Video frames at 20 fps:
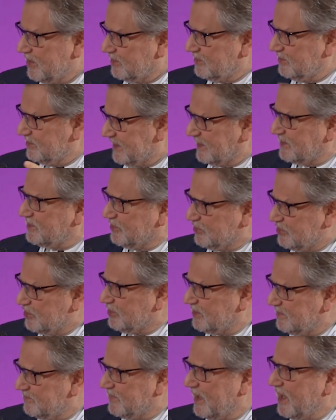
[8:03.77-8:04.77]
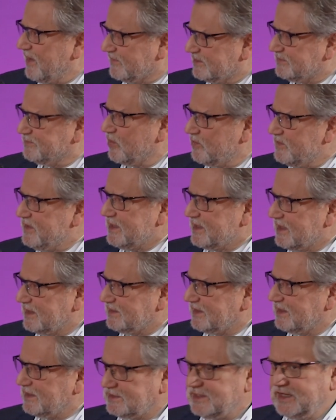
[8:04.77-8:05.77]
To rzadko się o tym wspomina,
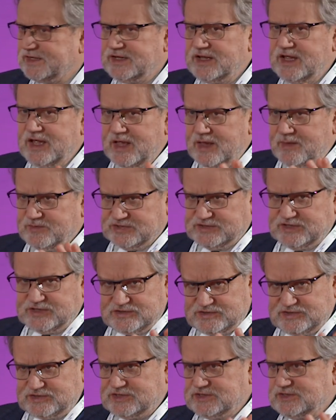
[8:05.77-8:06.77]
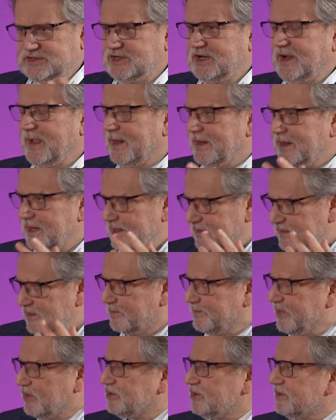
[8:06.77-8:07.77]
tak? no ale przecież no
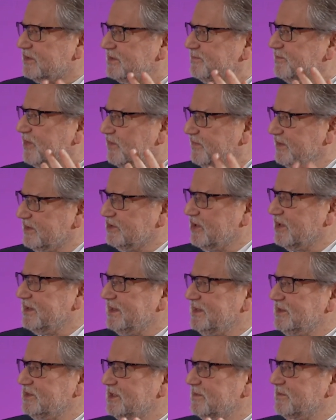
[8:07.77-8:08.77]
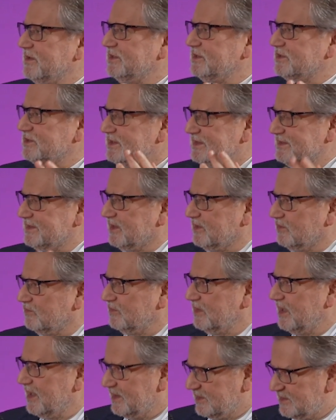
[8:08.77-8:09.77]
po to profesjonaliści medyczni są,
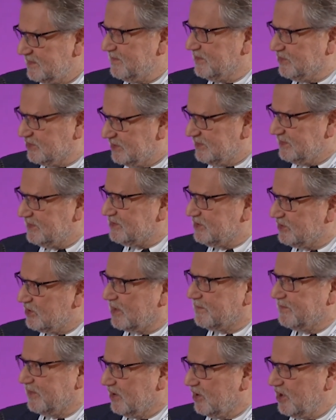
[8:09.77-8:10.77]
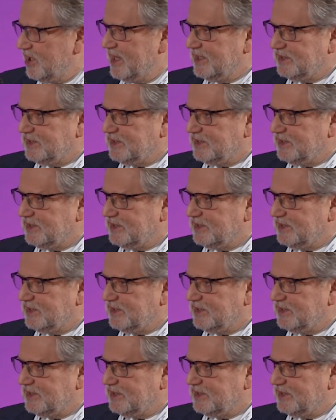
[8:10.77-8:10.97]
żeby czynić dobro.